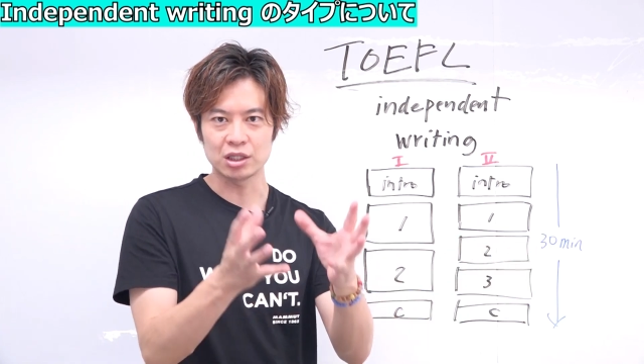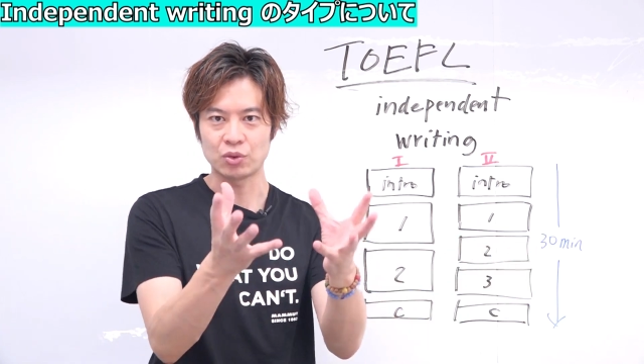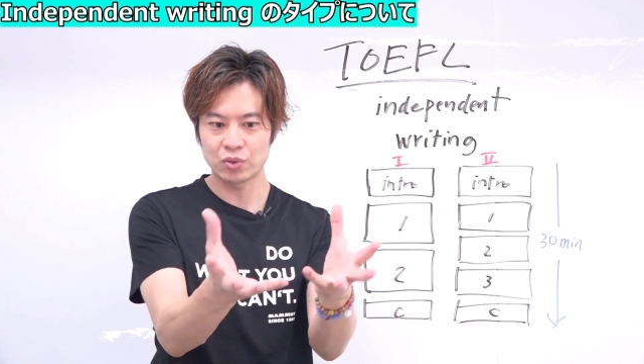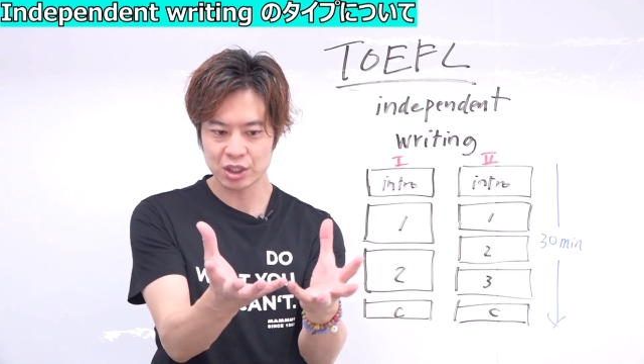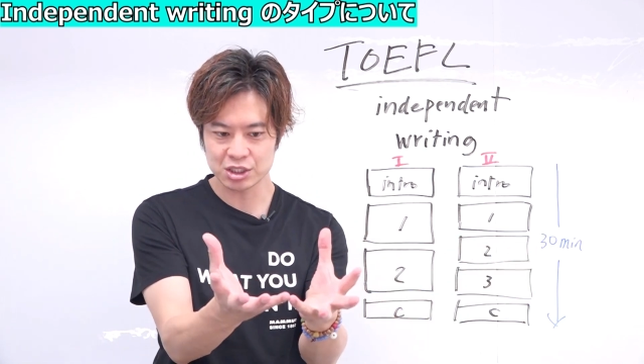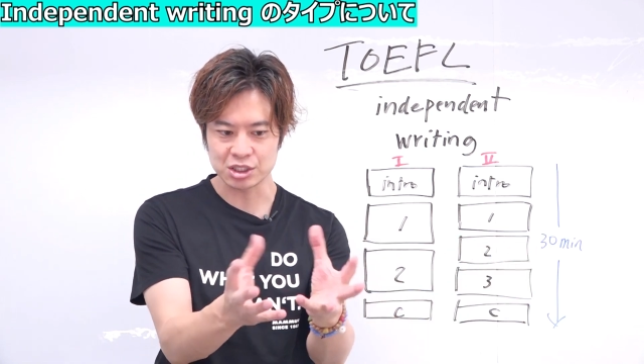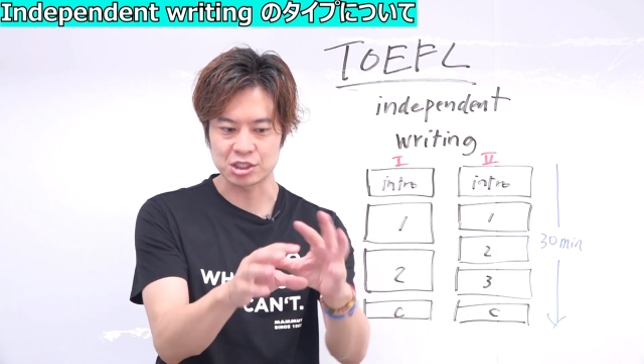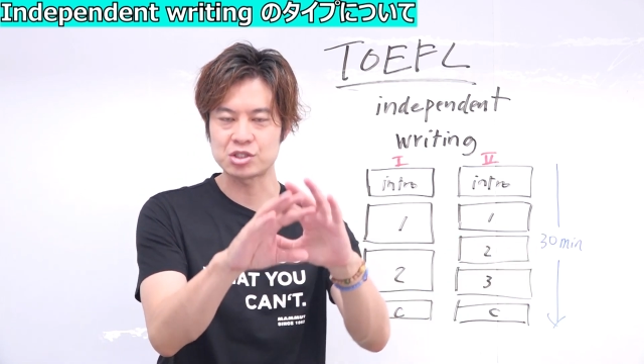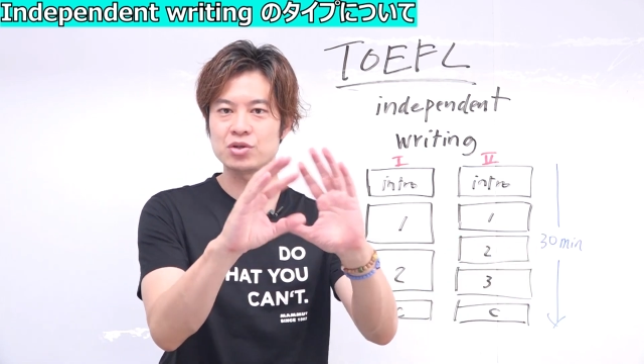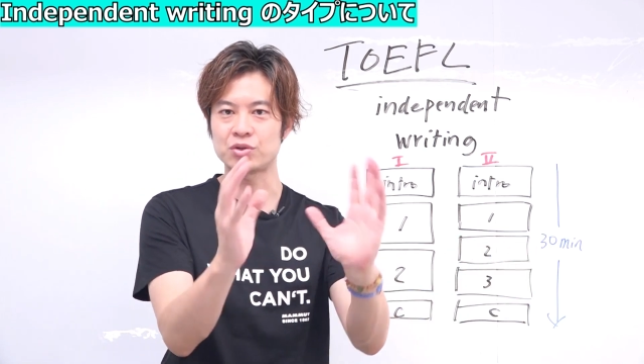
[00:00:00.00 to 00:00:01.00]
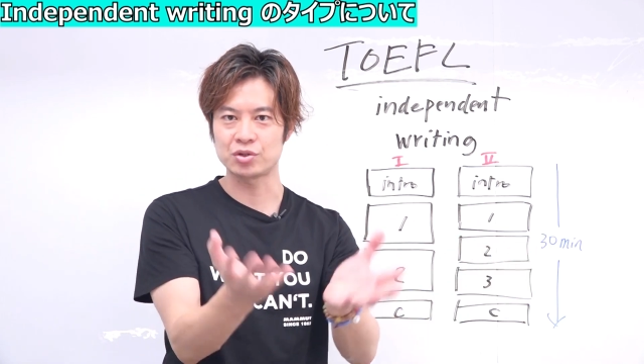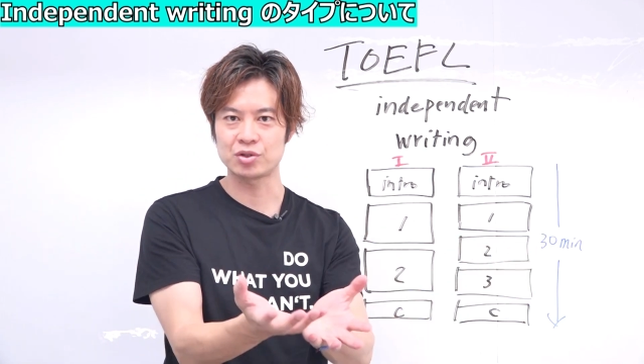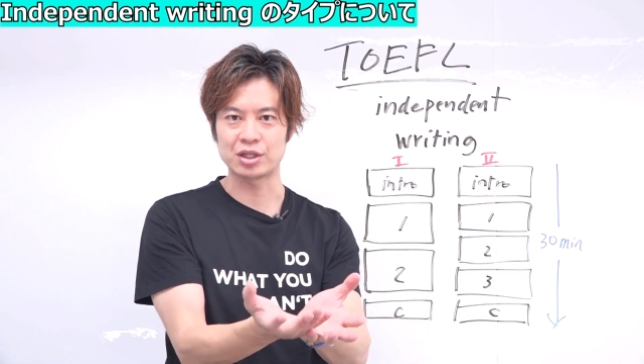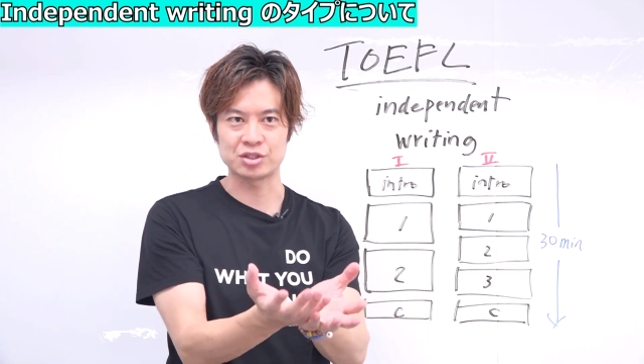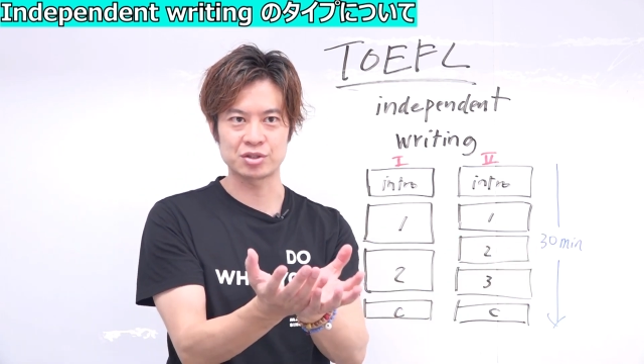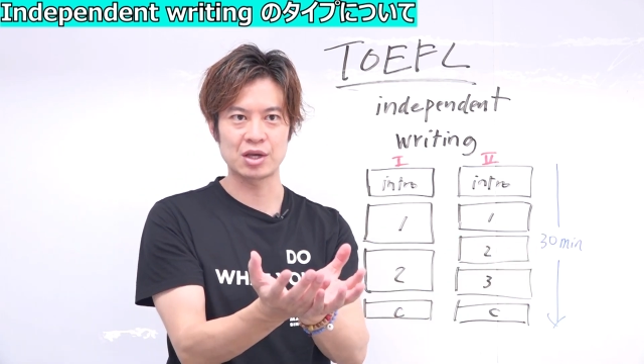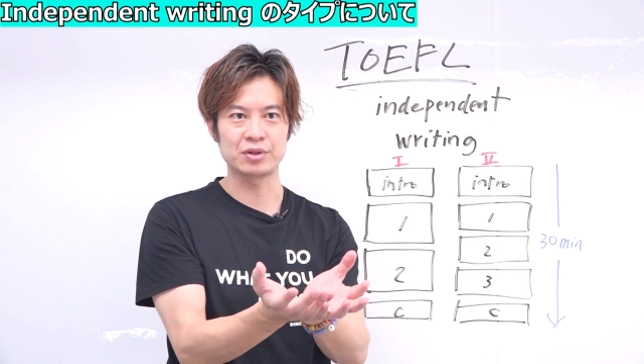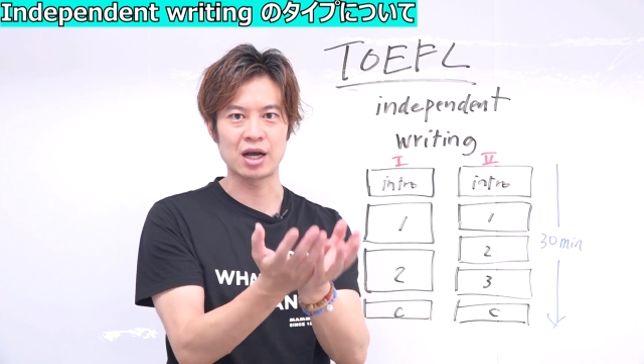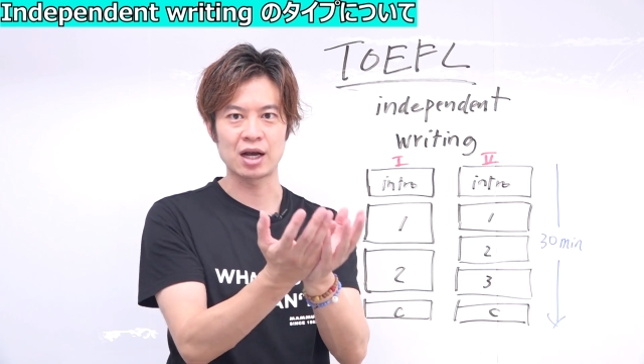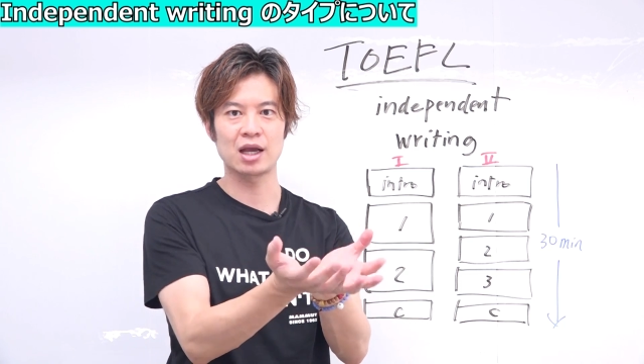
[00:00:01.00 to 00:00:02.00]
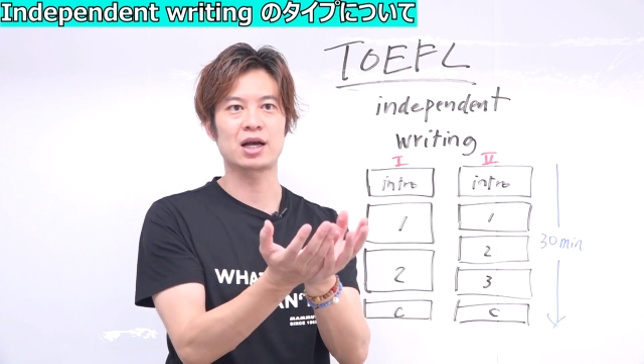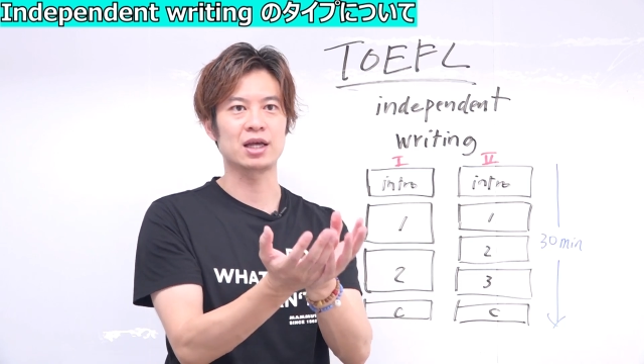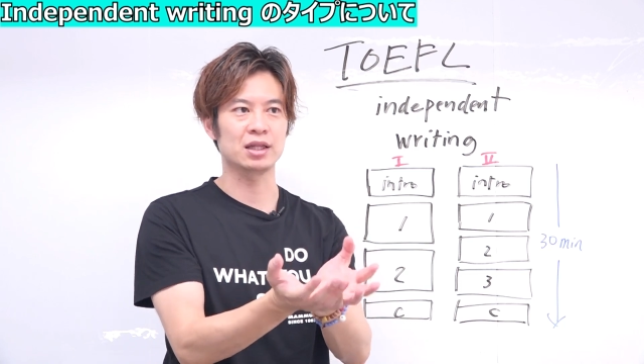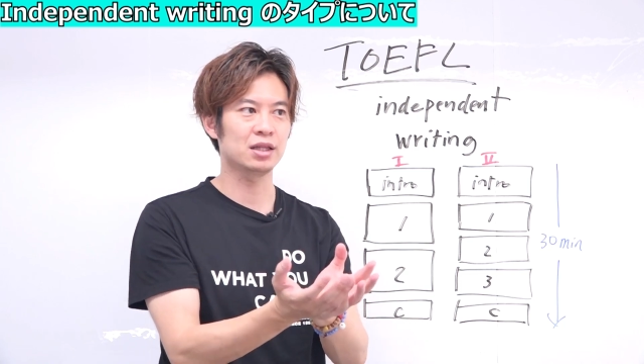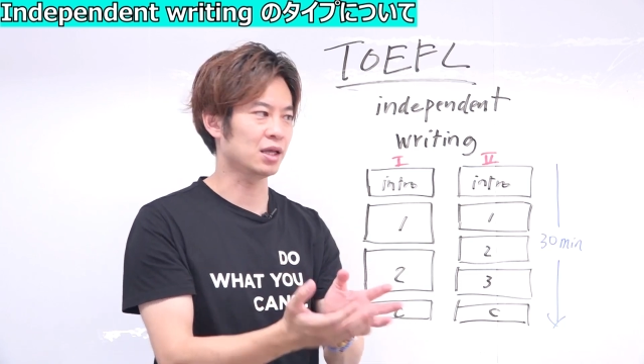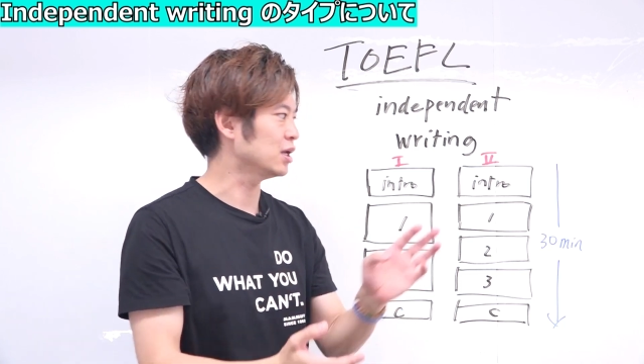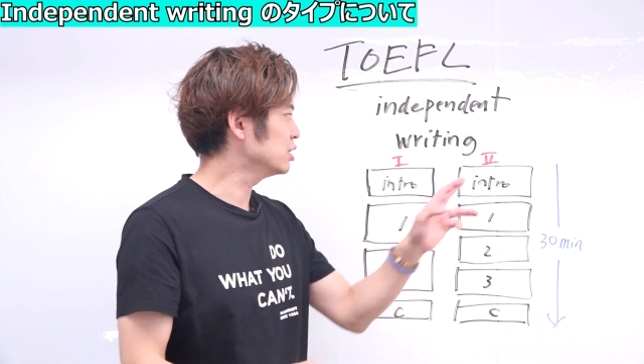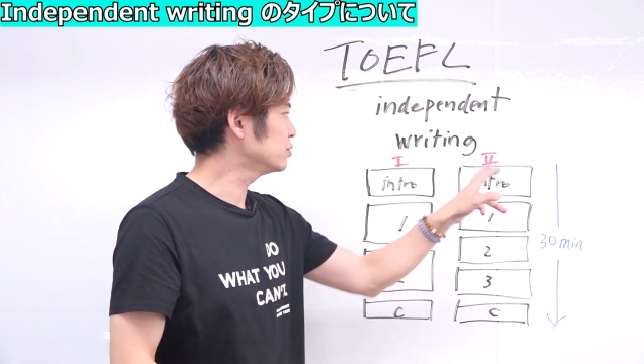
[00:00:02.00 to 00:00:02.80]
だって同じ実力の人が受験を何回かやって、